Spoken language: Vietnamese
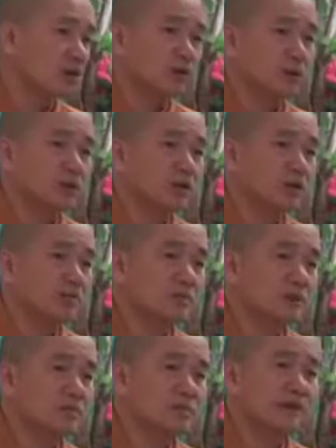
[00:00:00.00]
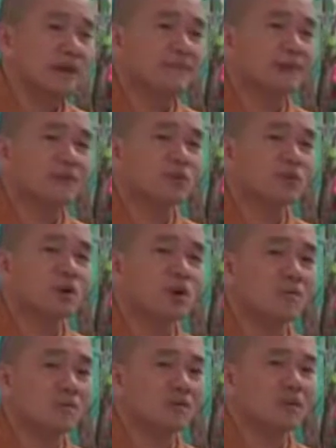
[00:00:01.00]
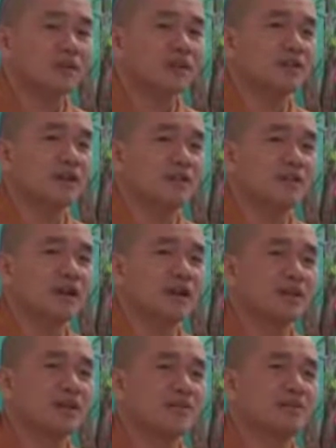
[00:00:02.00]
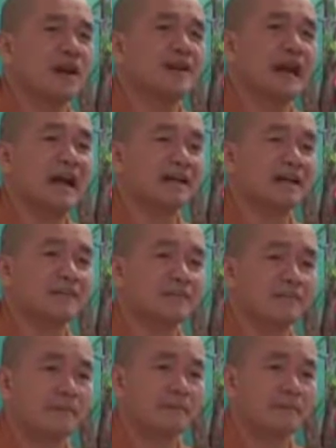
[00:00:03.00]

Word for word: Còn tự nhiên mình lập ra một nhóm. Như vậy cái nhóm này là nhóm bản ngã nè.